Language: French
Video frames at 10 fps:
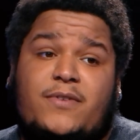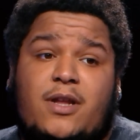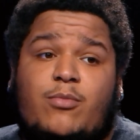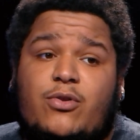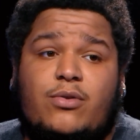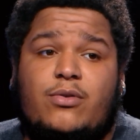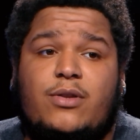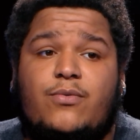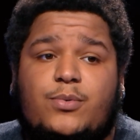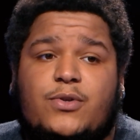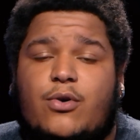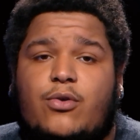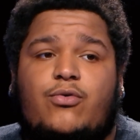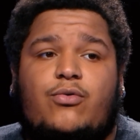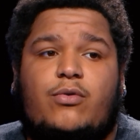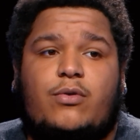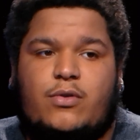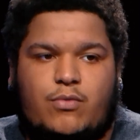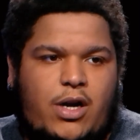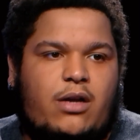finalement de, niveau. Parce que tu prends des mauvaises
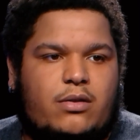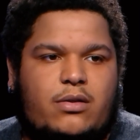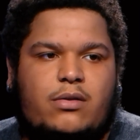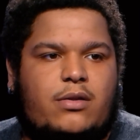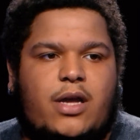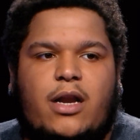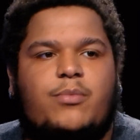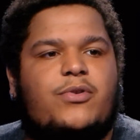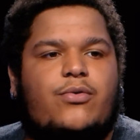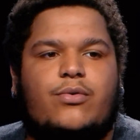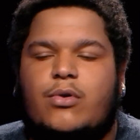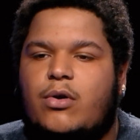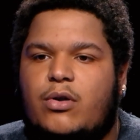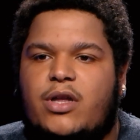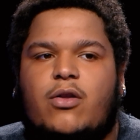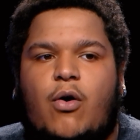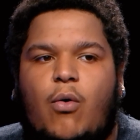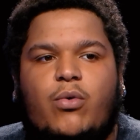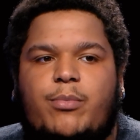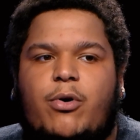habitudes voilà, pour des équipes plus faibles. Tu as l'habitude d'être
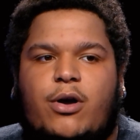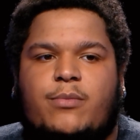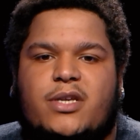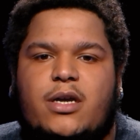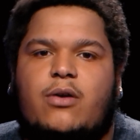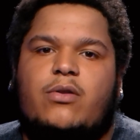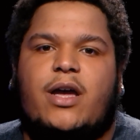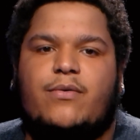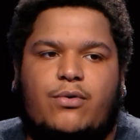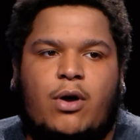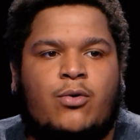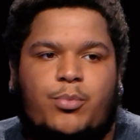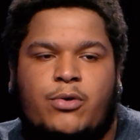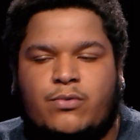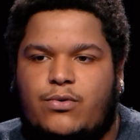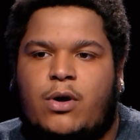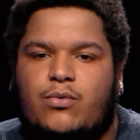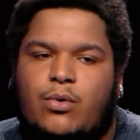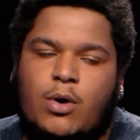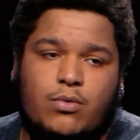en roue libre comme ça, et quand tu arrives sur un Open ou sur
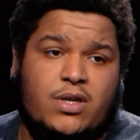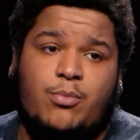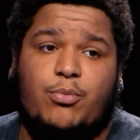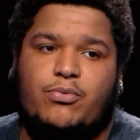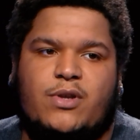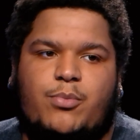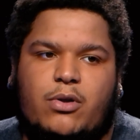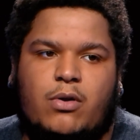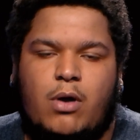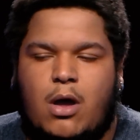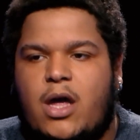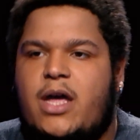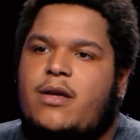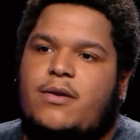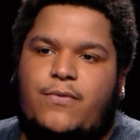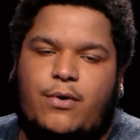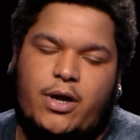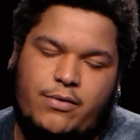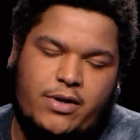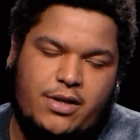un tournoi où c'est un peu plus important, il faut
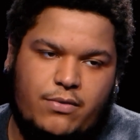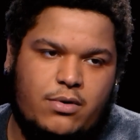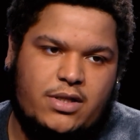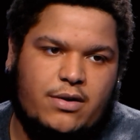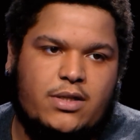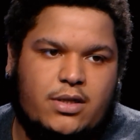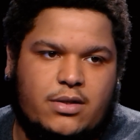réélever le niveau et c'est vrai que